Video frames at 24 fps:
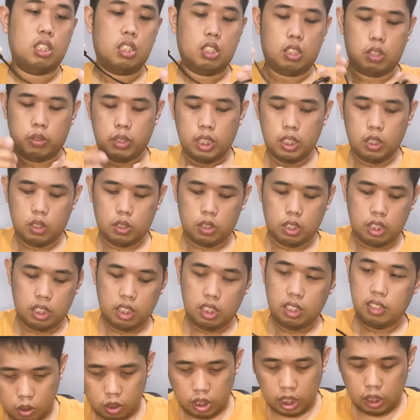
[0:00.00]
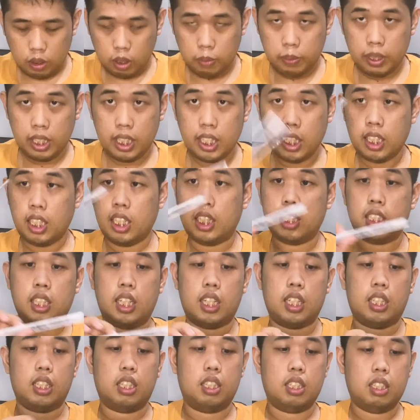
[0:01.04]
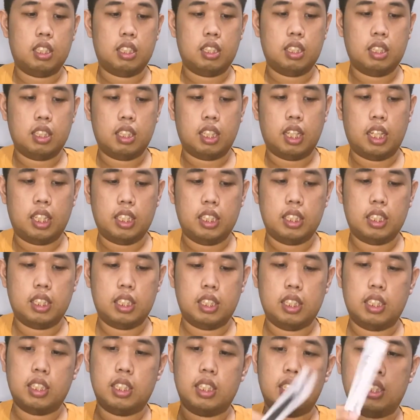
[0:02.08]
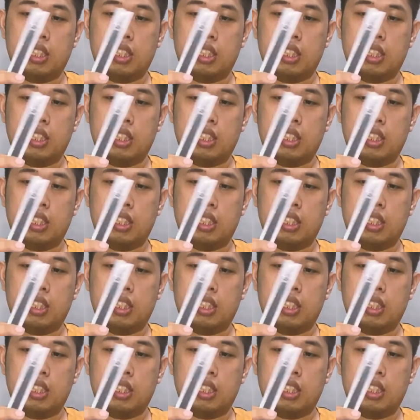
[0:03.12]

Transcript: So, ayun. Kung dalawa binigay nila sa akin. Nice.